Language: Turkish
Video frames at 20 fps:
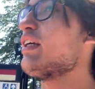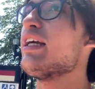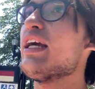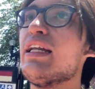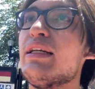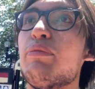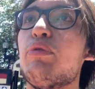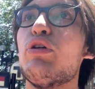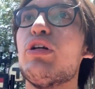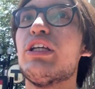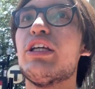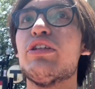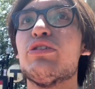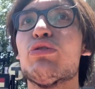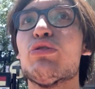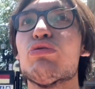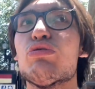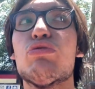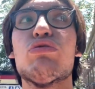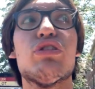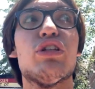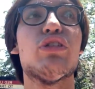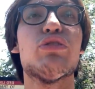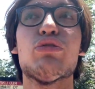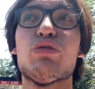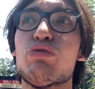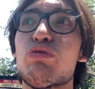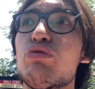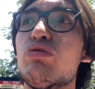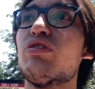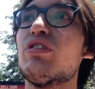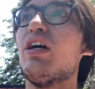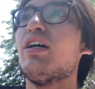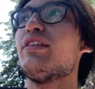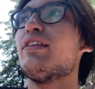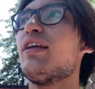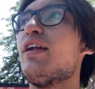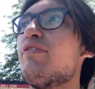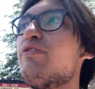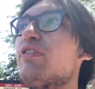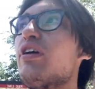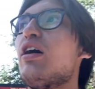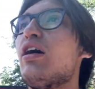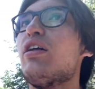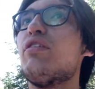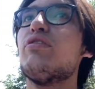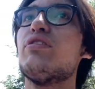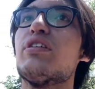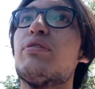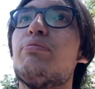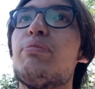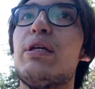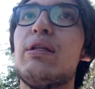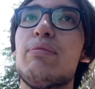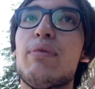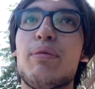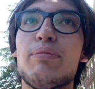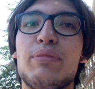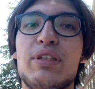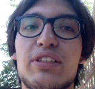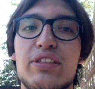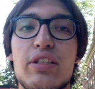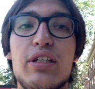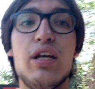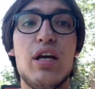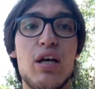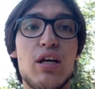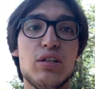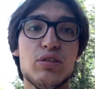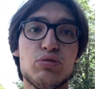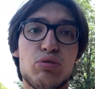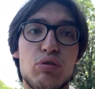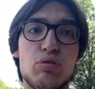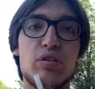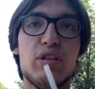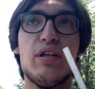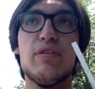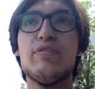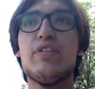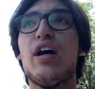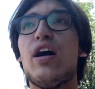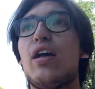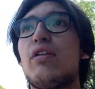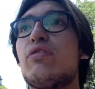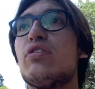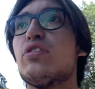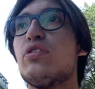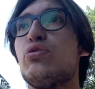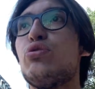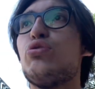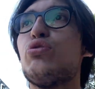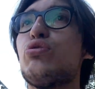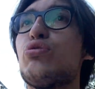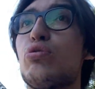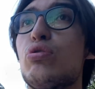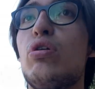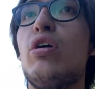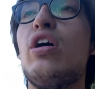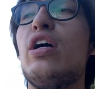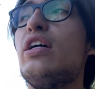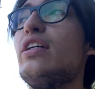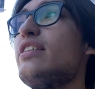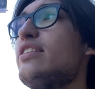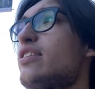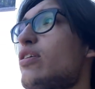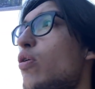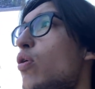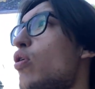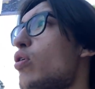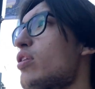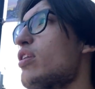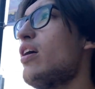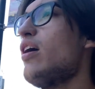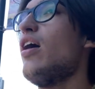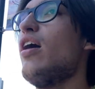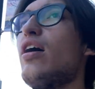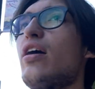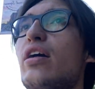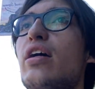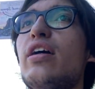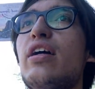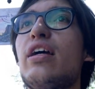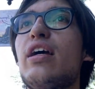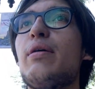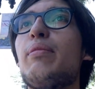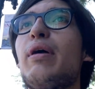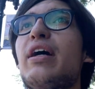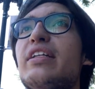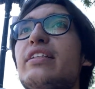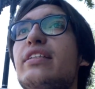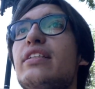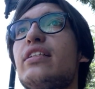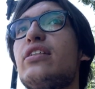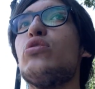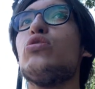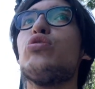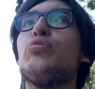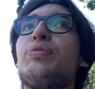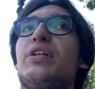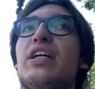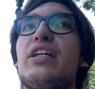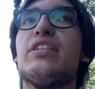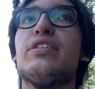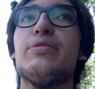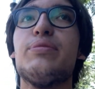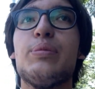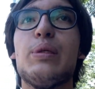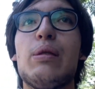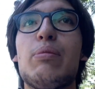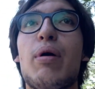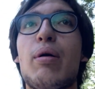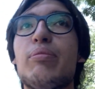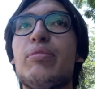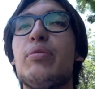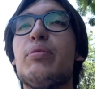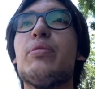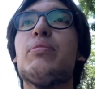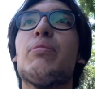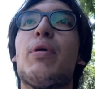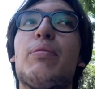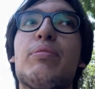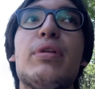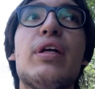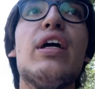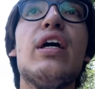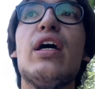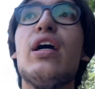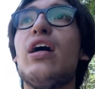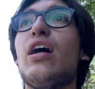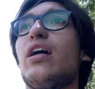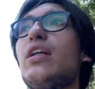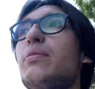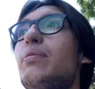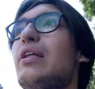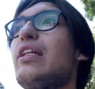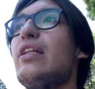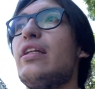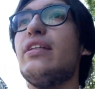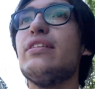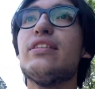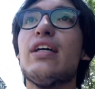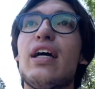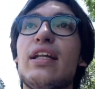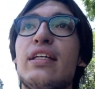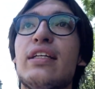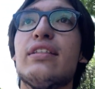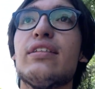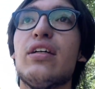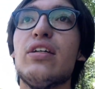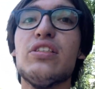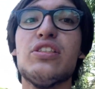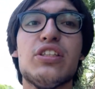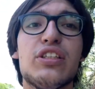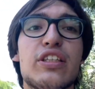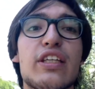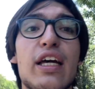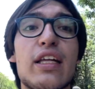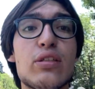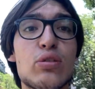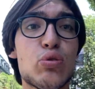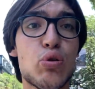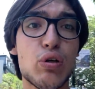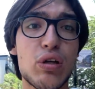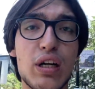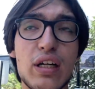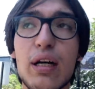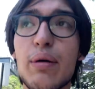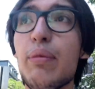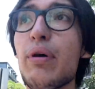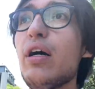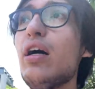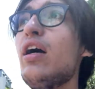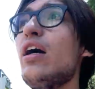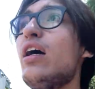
yani böyle geziyorsunuz geziyorsunuz. Sağ tarafta Harvard'ın bilmem nesi. Sol tarafta Harvard'ın şusu. İşte orada e, MIT'nin şu binası. Bilmem ne bilmem ne. Hani bildiğiniz herkese açık yani sokak ama